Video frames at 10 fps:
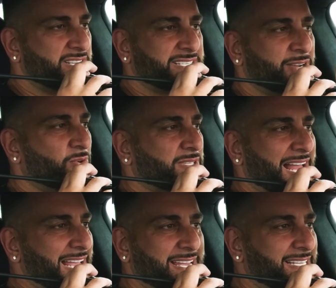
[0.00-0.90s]
Me arriesgo
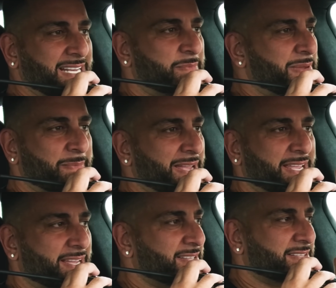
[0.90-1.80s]
todo el día, él no me
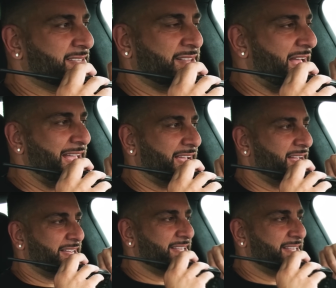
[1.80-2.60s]
ganó. O sea...